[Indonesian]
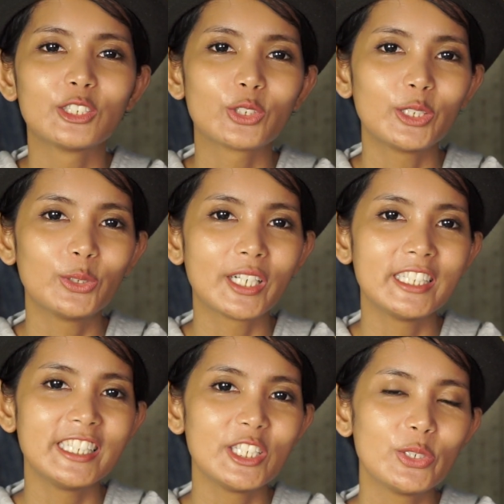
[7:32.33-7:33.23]
suka
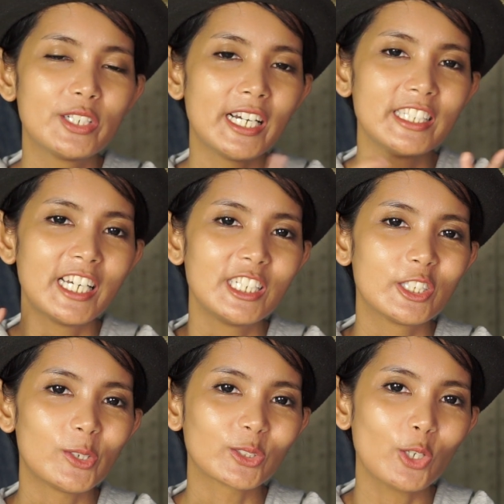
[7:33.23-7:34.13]
dukanya juga jadi
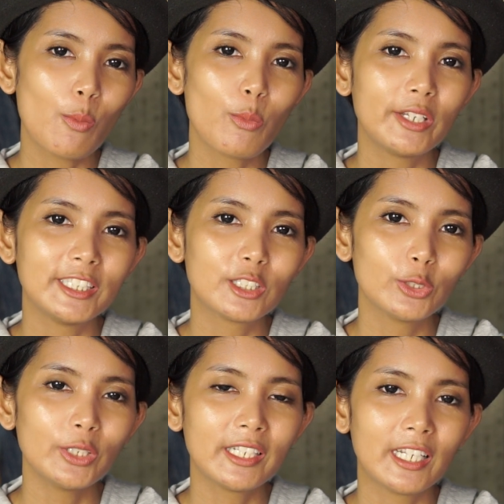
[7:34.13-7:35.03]
cowok tomboy
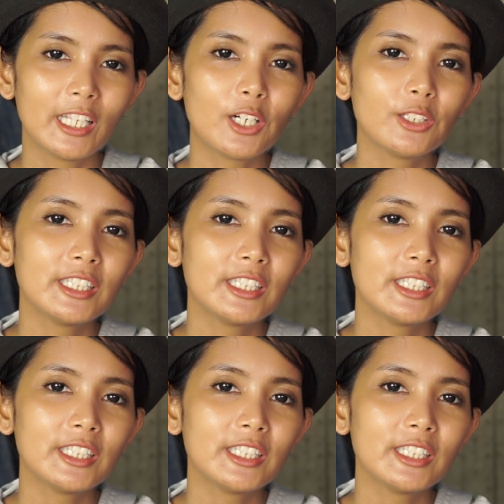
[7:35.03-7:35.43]
itu adalah kalau